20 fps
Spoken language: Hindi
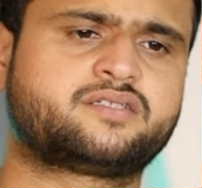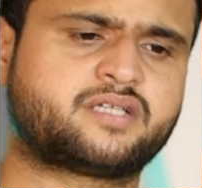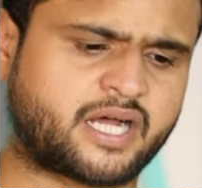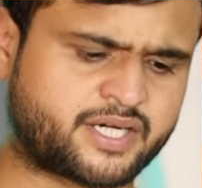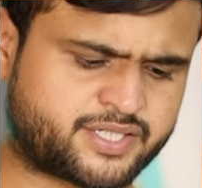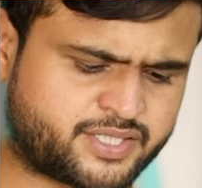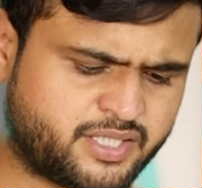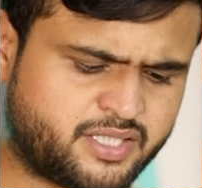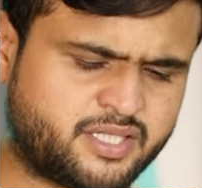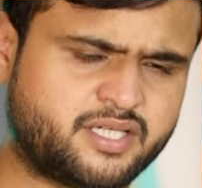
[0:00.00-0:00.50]

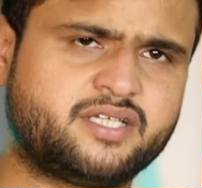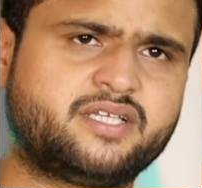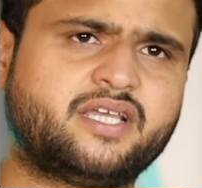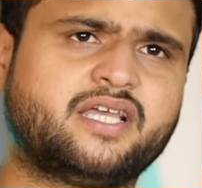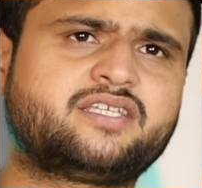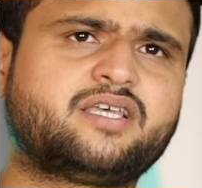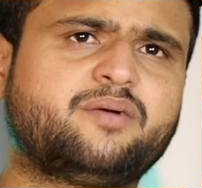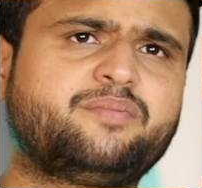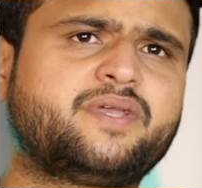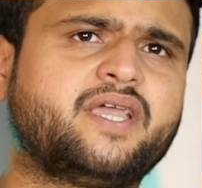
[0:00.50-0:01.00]
साक्षी
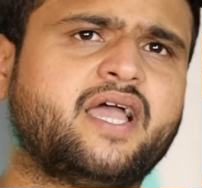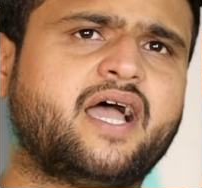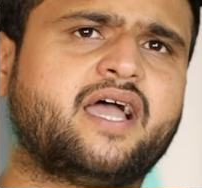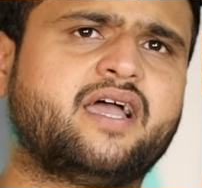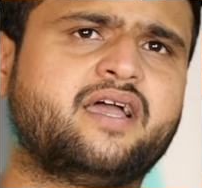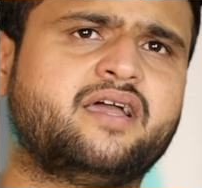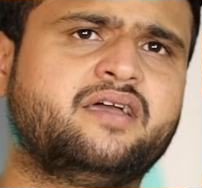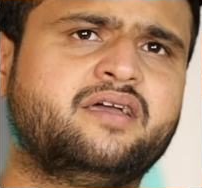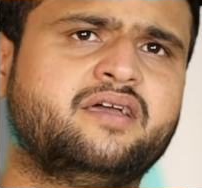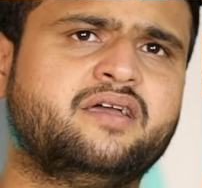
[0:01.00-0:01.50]
ये सब क्या
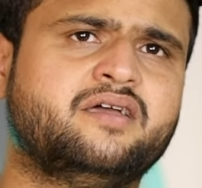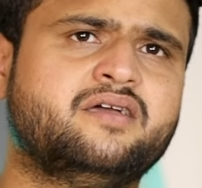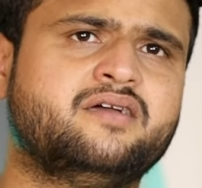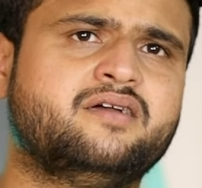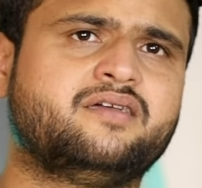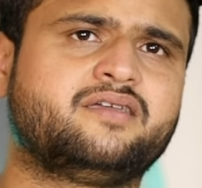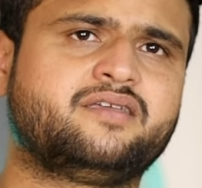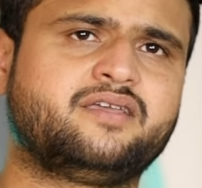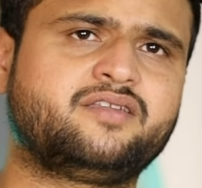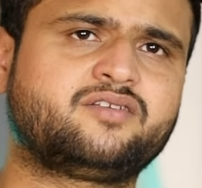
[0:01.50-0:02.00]
है
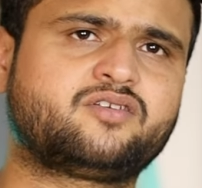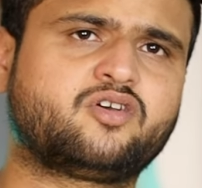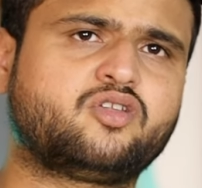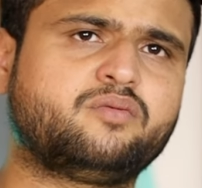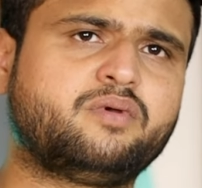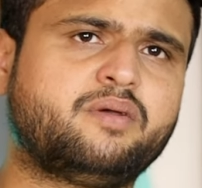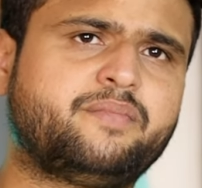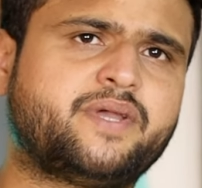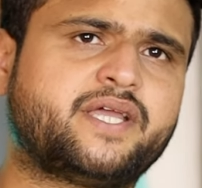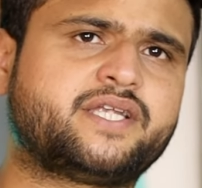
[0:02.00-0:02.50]
इनको
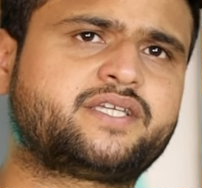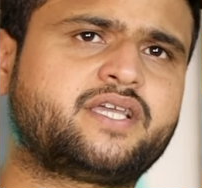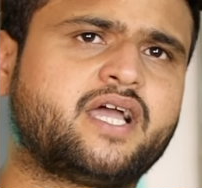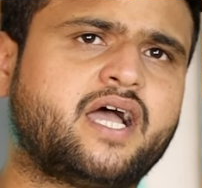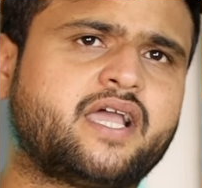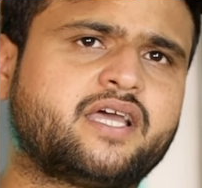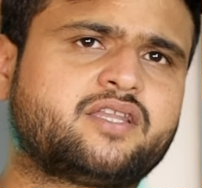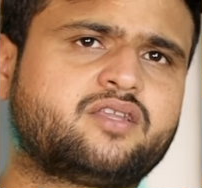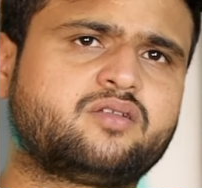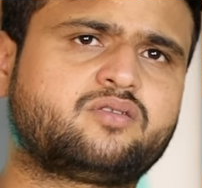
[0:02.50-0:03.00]
तो मैं बेच के
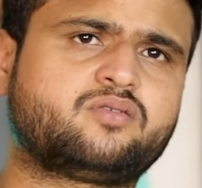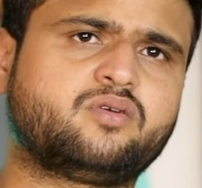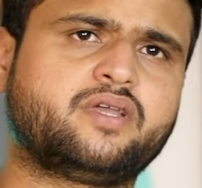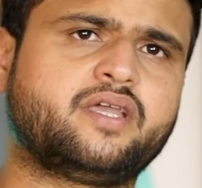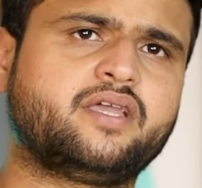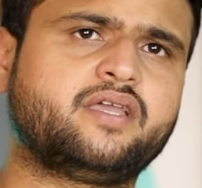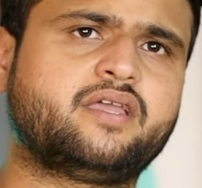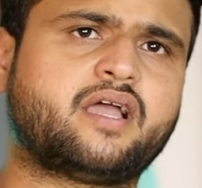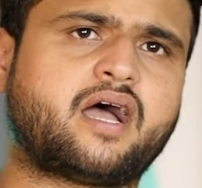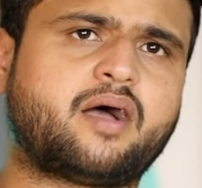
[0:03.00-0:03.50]
आ गया था तो
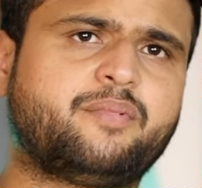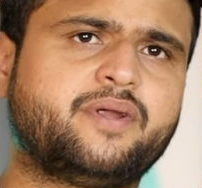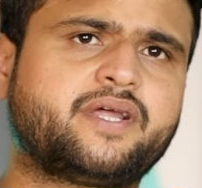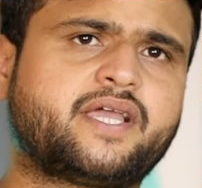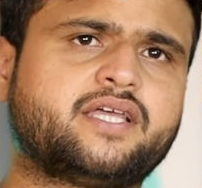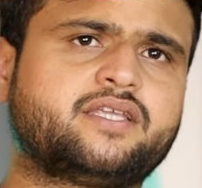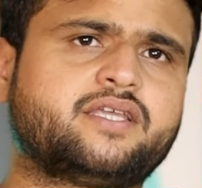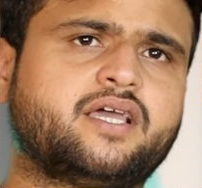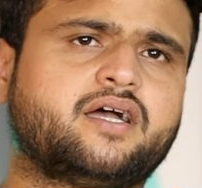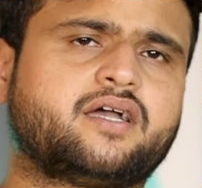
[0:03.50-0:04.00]
ये यहाँ पर
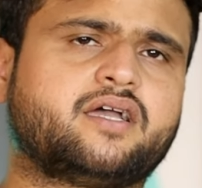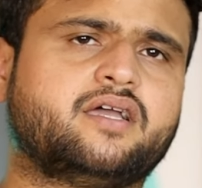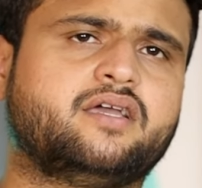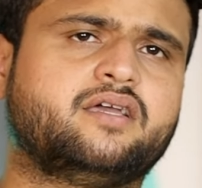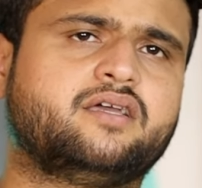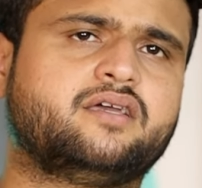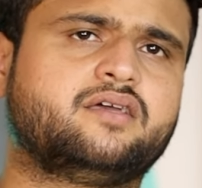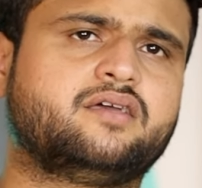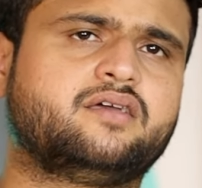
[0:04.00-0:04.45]
कैसे आ गए